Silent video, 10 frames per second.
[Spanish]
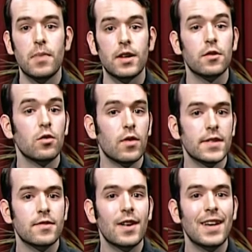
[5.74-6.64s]
para
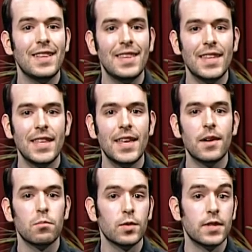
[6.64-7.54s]
nuestra línea
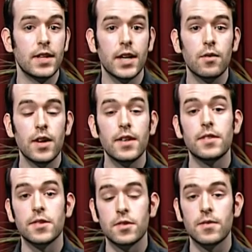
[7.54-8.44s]
multilingüe
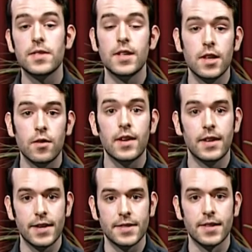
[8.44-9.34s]
de suicidio y
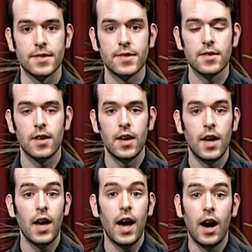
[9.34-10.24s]
crisis.
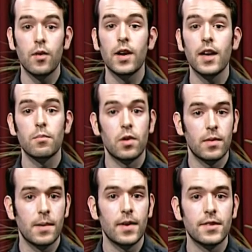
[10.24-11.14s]
Aunque el
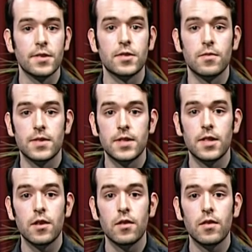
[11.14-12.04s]
problema del
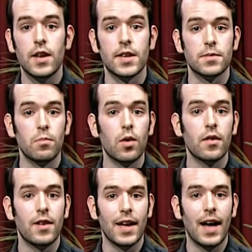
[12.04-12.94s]
suicidio es
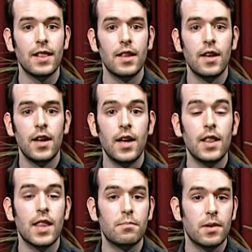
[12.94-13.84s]
muy real,
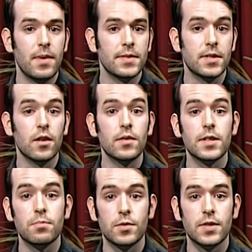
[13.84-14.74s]
la prevención
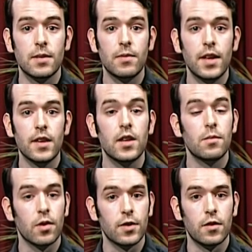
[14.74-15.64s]
es posible y
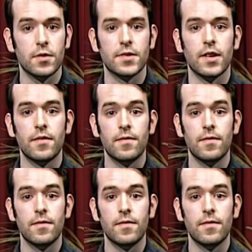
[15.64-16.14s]
poderosa.